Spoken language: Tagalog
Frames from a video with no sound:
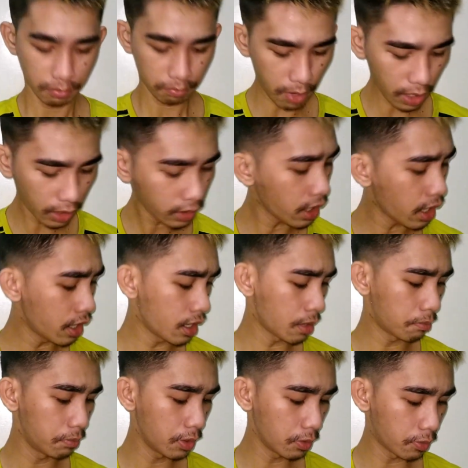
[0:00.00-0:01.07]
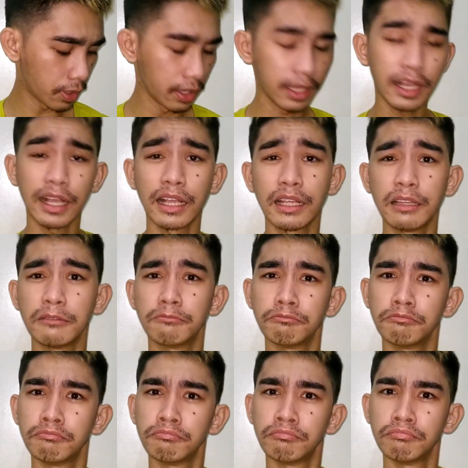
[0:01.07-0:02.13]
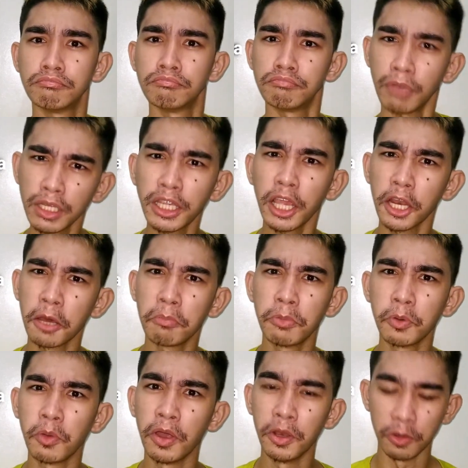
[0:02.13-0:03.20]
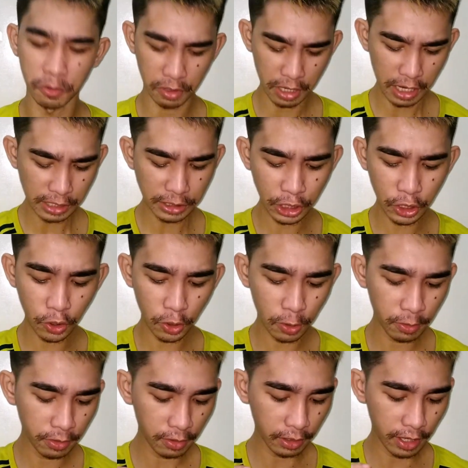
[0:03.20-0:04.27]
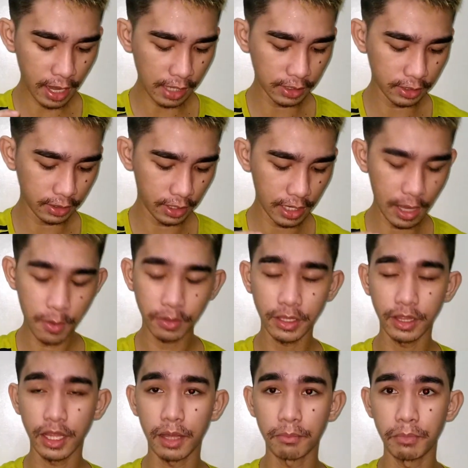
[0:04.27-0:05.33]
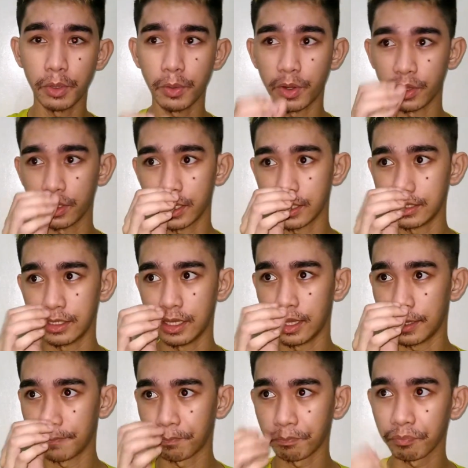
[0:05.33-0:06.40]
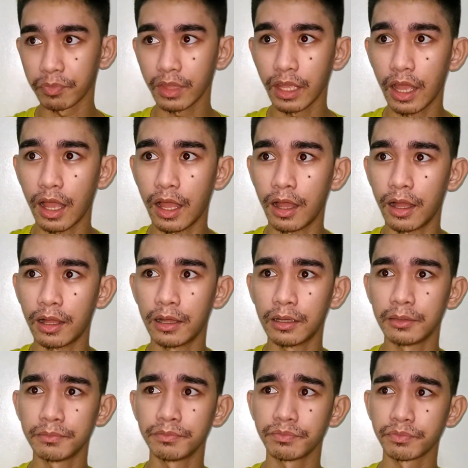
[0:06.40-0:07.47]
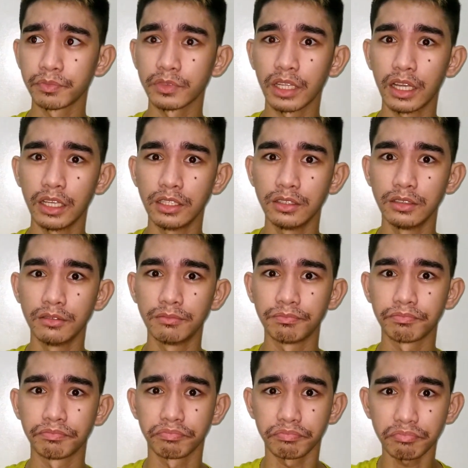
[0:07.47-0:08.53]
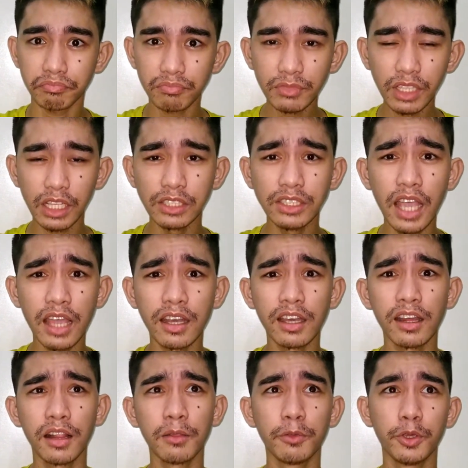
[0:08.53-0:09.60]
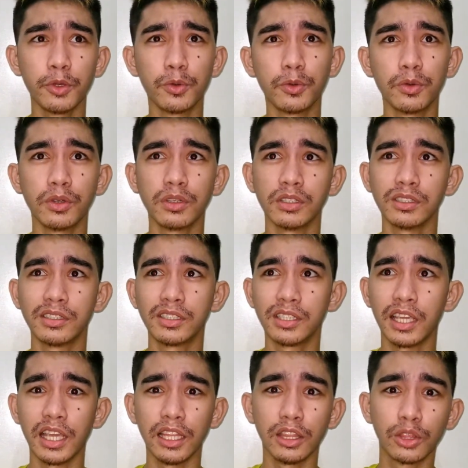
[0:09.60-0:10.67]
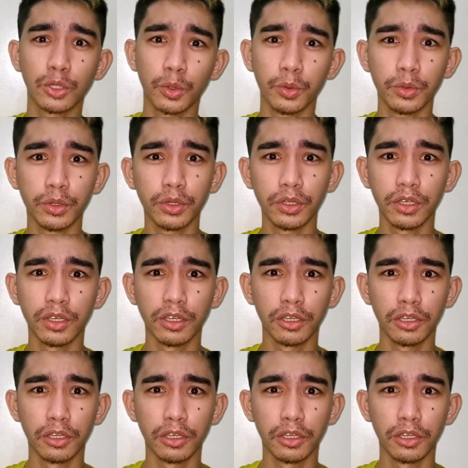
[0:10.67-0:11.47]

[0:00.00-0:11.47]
Bakit kaya number 1? Ba't kay number one nun? Siguro kaya siya tinawag na number one kasi um, general yung skin tone,